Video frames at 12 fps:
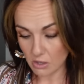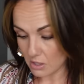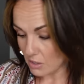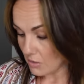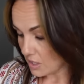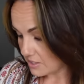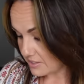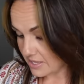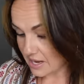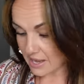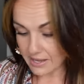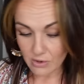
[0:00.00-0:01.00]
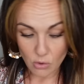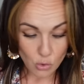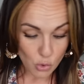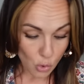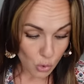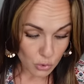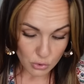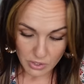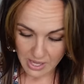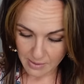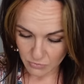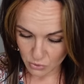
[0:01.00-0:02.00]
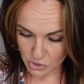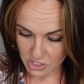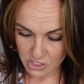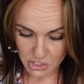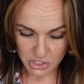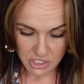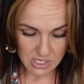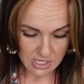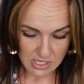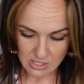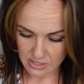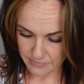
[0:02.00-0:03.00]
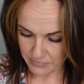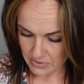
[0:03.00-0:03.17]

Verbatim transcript: C'est le haut de gamme de chez Shein.